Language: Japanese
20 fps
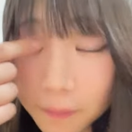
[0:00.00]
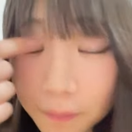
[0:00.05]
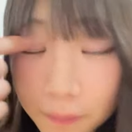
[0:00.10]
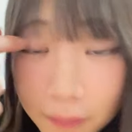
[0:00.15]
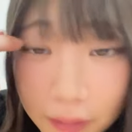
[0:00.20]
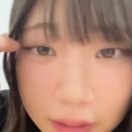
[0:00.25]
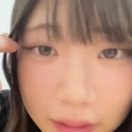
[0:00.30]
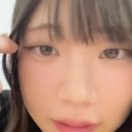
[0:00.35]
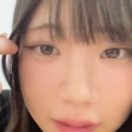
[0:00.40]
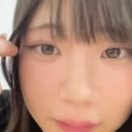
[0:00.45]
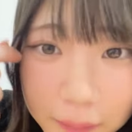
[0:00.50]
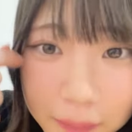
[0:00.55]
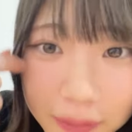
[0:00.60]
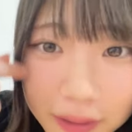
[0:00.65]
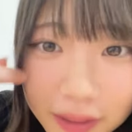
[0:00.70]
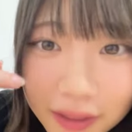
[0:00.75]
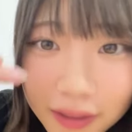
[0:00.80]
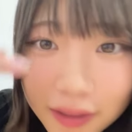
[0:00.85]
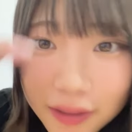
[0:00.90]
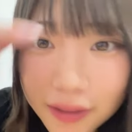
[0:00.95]
う前髪
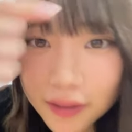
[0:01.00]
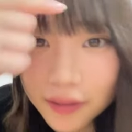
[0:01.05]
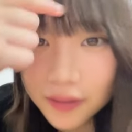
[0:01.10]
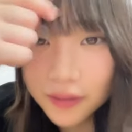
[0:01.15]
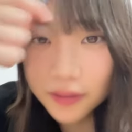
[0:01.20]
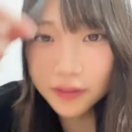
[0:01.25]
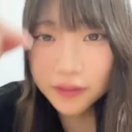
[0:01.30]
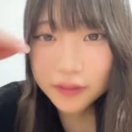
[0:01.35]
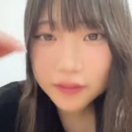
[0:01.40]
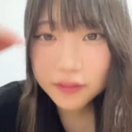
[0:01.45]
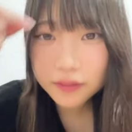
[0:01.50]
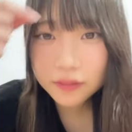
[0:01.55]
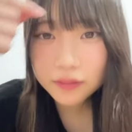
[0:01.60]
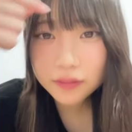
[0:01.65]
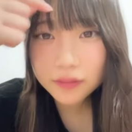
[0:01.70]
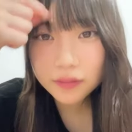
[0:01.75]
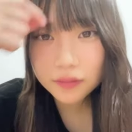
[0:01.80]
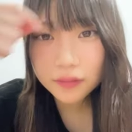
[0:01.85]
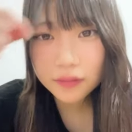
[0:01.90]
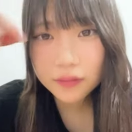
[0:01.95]
が
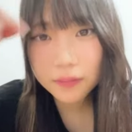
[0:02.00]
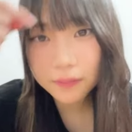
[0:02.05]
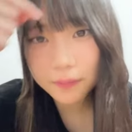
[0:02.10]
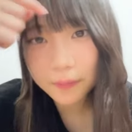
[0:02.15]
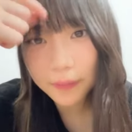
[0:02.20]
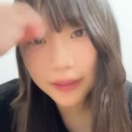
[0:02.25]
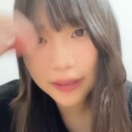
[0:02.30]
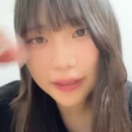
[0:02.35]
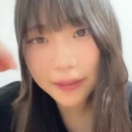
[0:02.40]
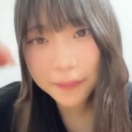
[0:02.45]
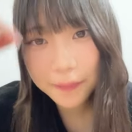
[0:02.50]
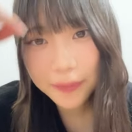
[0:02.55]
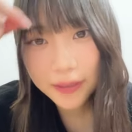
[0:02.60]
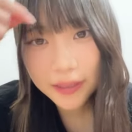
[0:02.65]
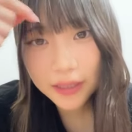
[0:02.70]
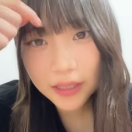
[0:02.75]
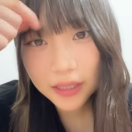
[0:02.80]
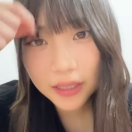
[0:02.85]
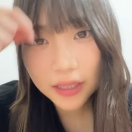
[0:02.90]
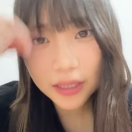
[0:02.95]
前髪
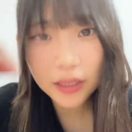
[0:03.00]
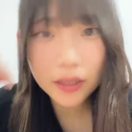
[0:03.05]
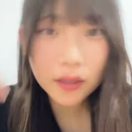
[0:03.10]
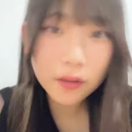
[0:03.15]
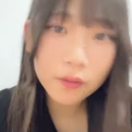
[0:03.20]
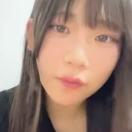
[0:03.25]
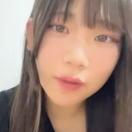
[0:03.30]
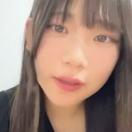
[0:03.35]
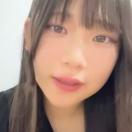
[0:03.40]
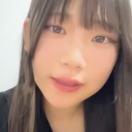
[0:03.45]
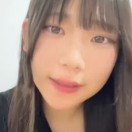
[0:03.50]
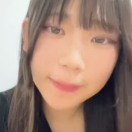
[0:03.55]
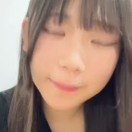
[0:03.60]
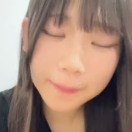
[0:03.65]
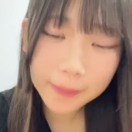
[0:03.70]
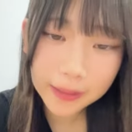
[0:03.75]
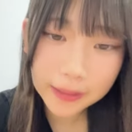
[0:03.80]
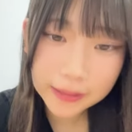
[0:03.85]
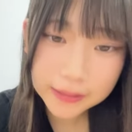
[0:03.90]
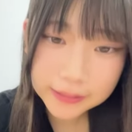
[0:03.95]
がね終わって
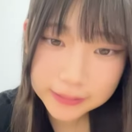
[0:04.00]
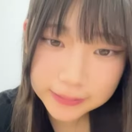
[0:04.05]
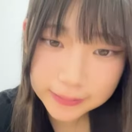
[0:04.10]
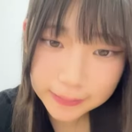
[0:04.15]
ます